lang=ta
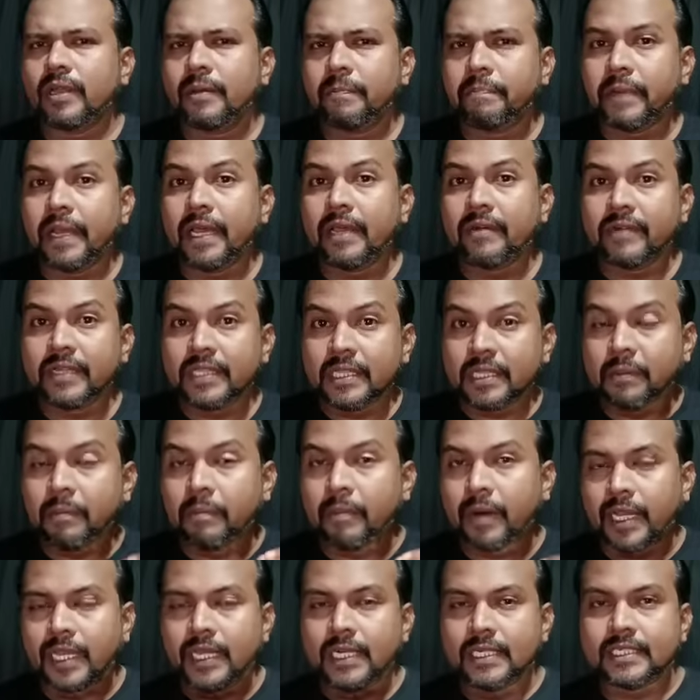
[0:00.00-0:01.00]
பேர் வந்து
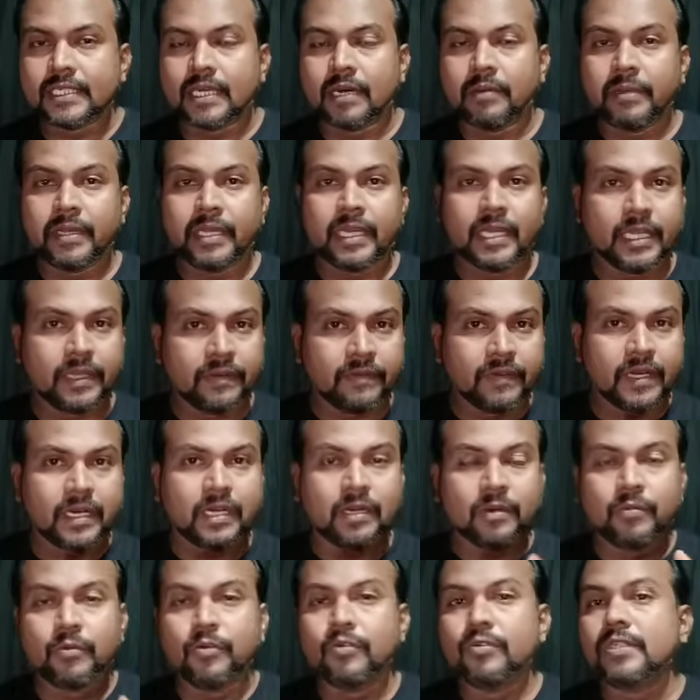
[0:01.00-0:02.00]
மயில் சாமிங்க இவருக்கு
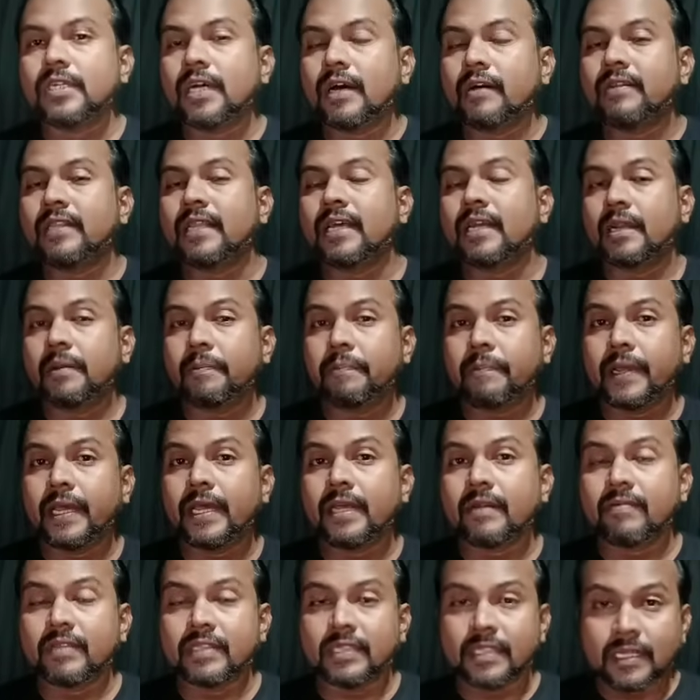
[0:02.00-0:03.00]
மூன்றாவதான பேர்
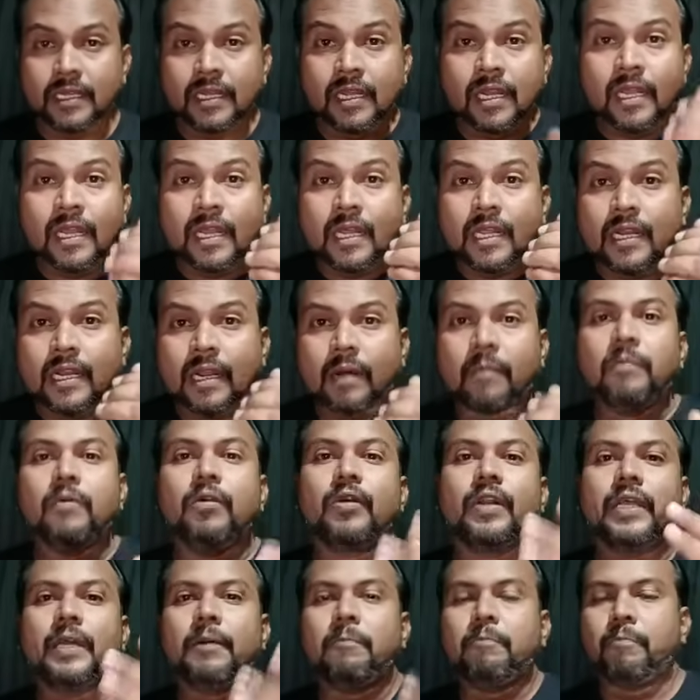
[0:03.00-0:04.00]
வந்து
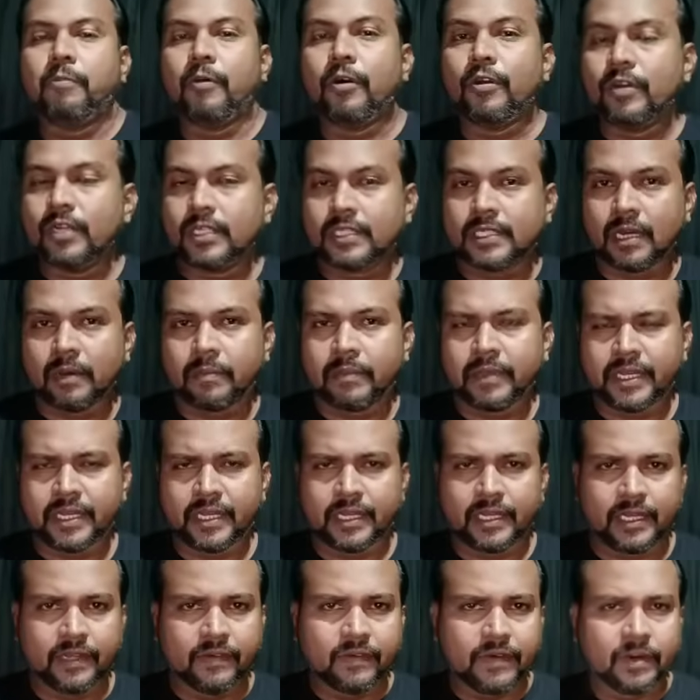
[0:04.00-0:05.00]
நம்மளுடைய பொண்ணு சாமிங்க
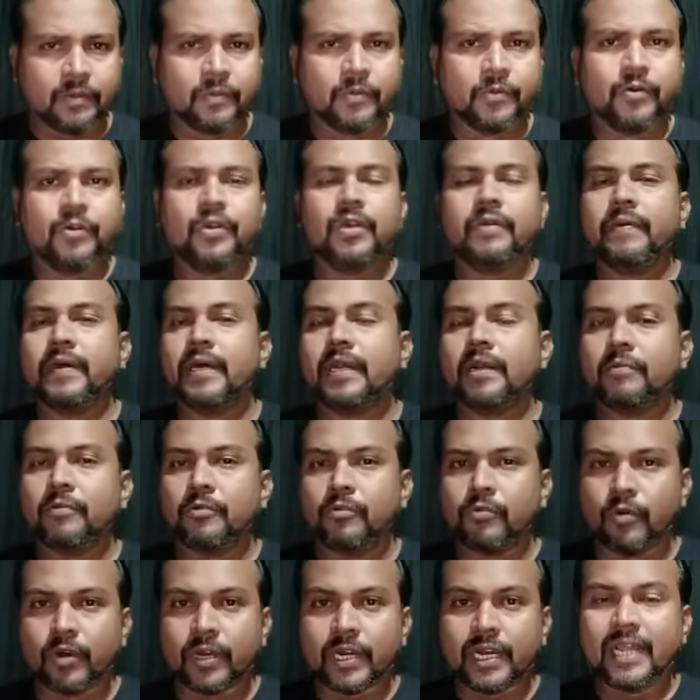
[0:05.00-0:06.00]
இவங்க மூணு பேரும்
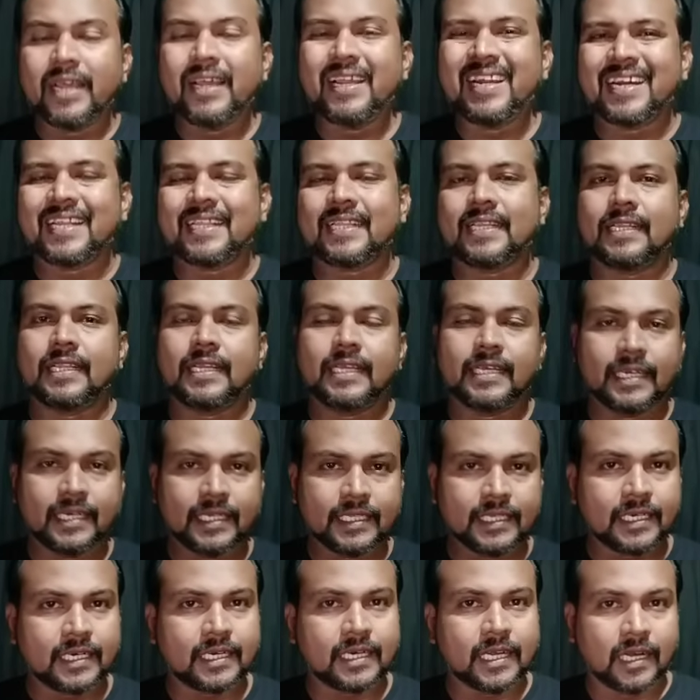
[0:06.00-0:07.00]
ஒரே இடத்துல தான்
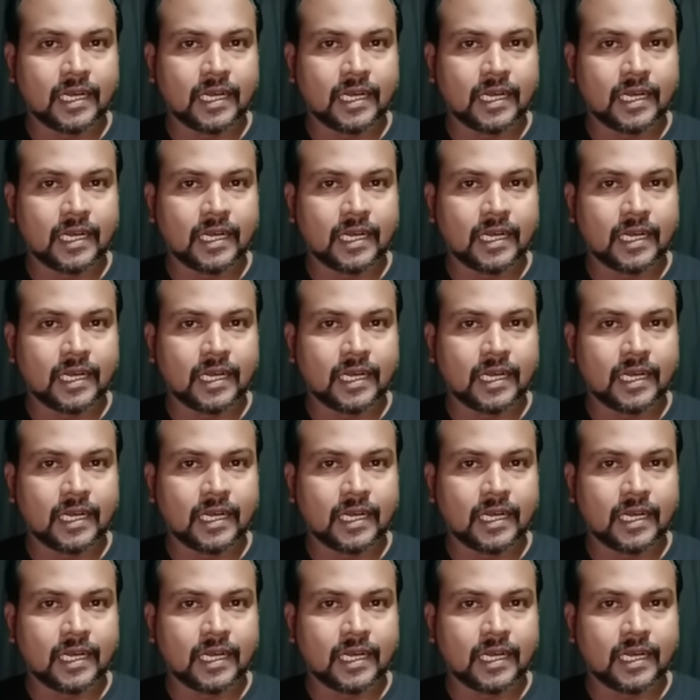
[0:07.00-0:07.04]
இருந்துட்டு இருக்காங்க